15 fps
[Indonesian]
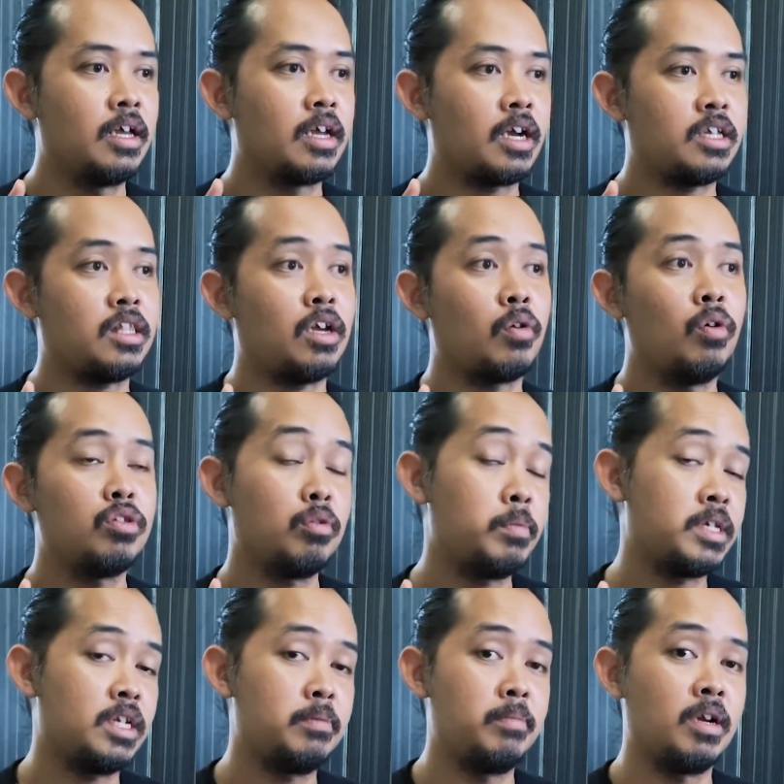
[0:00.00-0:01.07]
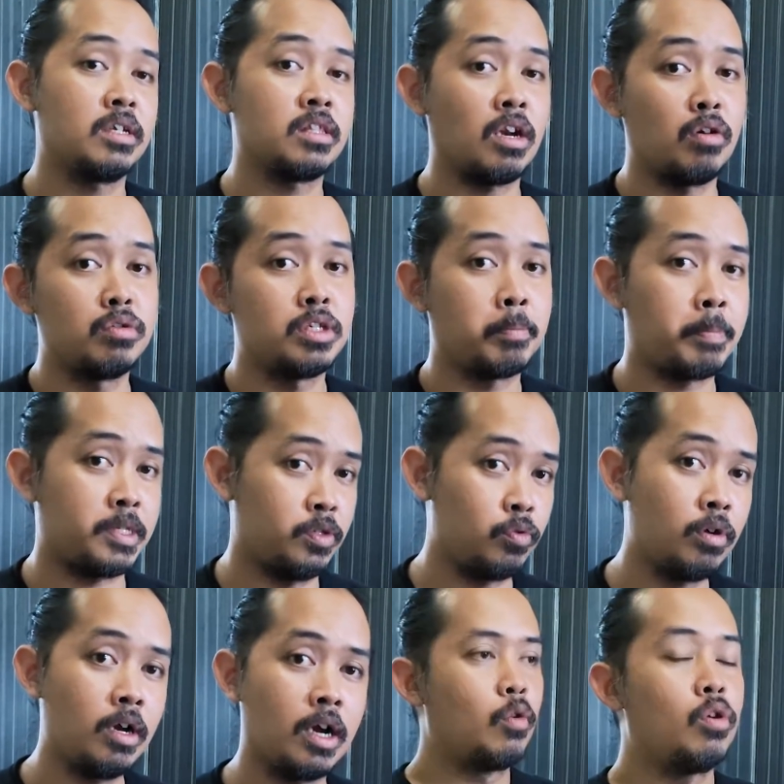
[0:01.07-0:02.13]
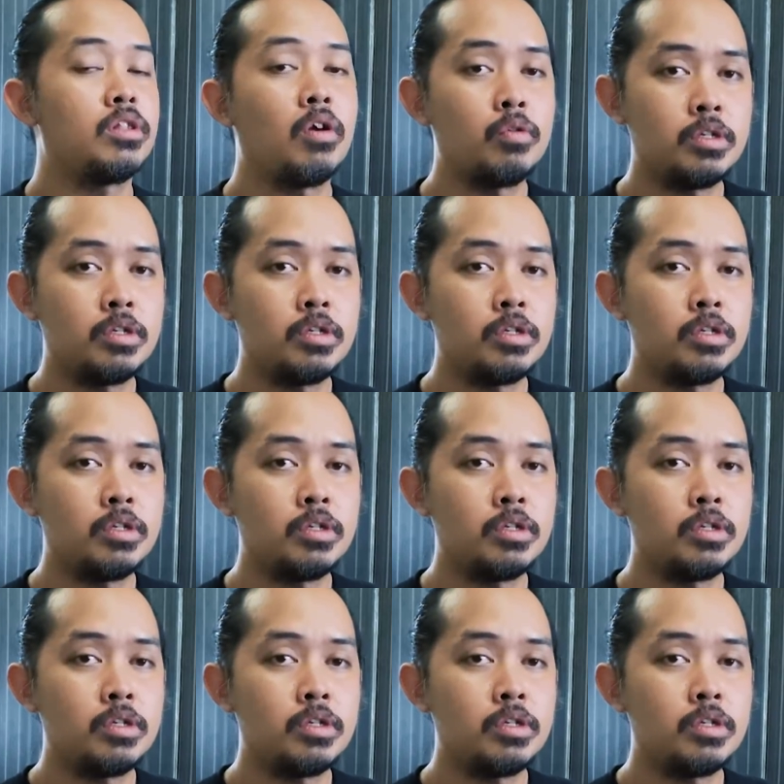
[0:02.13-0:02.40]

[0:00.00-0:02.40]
kata gue itu bisa dibilang terlalu cepat juga gue tahu